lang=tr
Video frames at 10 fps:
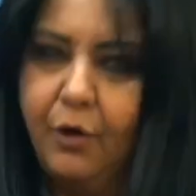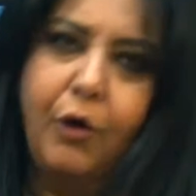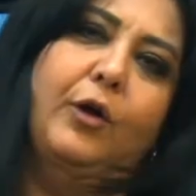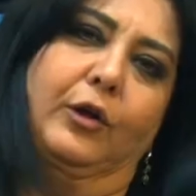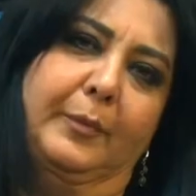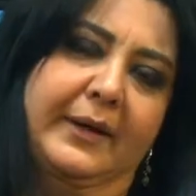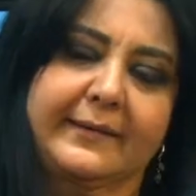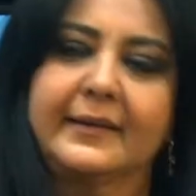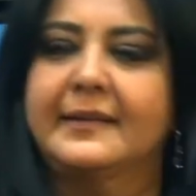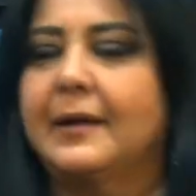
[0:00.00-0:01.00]

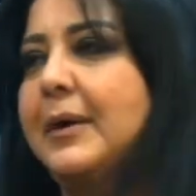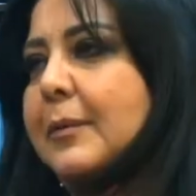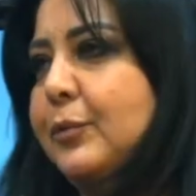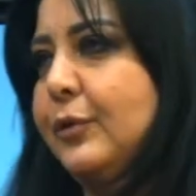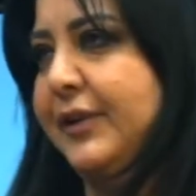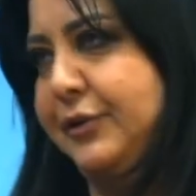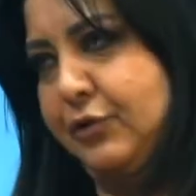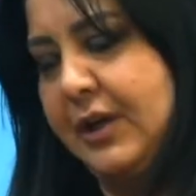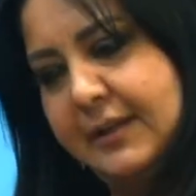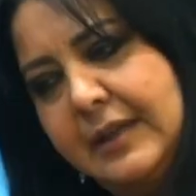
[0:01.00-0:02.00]
Olmadı. Tabii bu
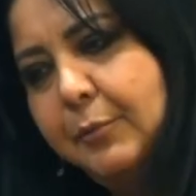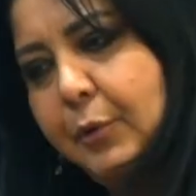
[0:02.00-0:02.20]
ritüeli de